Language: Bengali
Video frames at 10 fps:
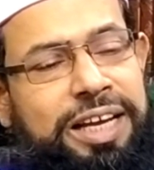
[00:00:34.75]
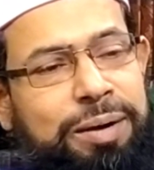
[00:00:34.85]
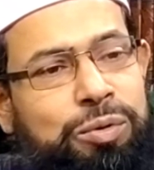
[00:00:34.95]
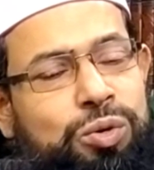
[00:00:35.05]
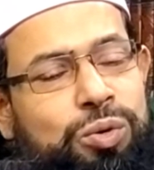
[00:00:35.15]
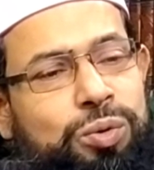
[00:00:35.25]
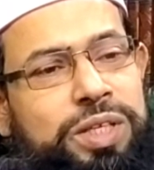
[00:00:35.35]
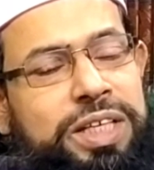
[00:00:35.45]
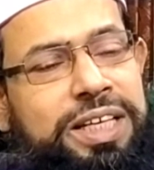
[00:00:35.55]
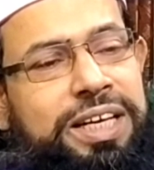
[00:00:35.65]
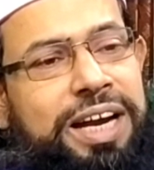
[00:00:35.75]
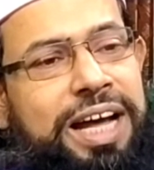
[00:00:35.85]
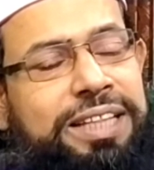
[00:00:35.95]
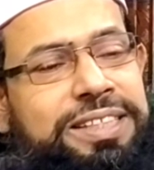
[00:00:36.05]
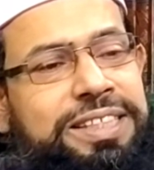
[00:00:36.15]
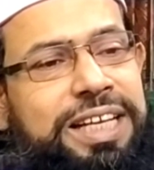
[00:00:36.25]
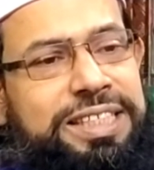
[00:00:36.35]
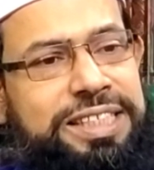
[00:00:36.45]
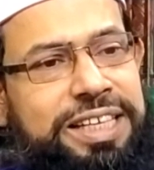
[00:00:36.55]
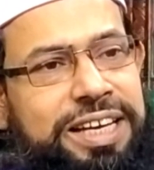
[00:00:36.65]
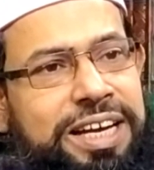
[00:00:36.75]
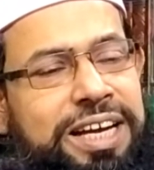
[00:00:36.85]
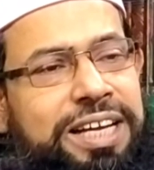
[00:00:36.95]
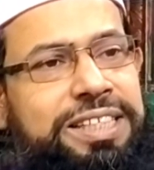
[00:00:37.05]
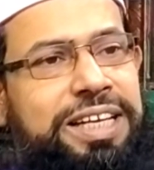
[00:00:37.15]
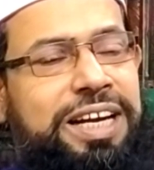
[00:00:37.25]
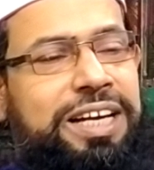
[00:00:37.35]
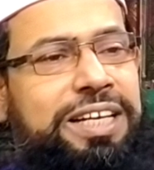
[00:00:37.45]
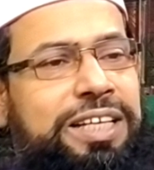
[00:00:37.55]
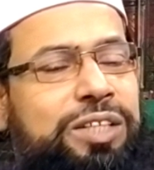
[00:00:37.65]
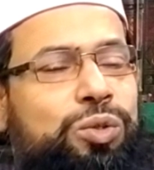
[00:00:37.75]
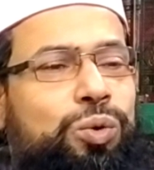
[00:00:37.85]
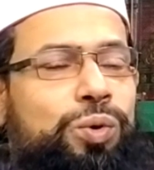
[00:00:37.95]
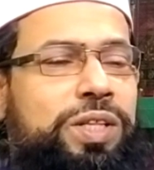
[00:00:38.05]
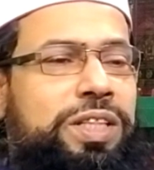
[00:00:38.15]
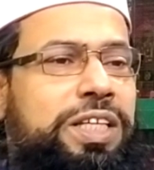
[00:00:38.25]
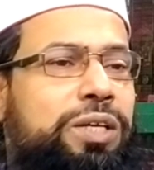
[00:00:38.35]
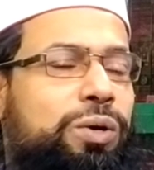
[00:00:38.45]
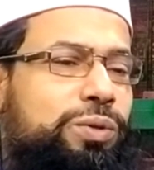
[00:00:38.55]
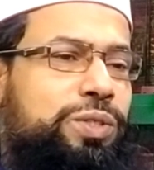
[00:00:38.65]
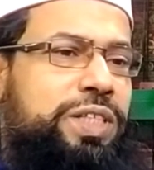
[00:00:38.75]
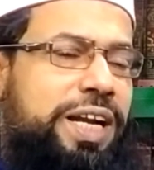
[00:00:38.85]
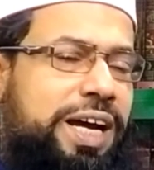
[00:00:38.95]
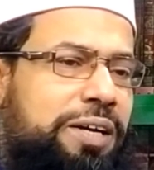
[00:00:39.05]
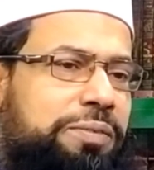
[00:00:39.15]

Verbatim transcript: এমন কোনো দিন রাত যাচ্ছে না যেখানে দুর্নীতি হচ্ছে না